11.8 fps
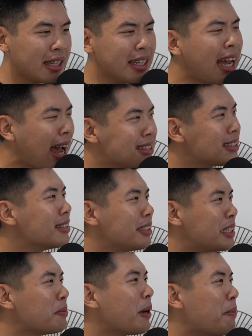一开始自
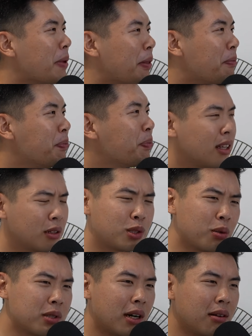信满满，然后
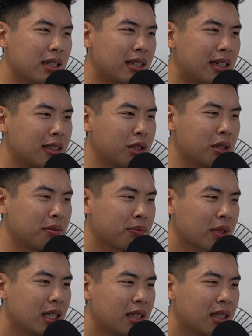周遭的人就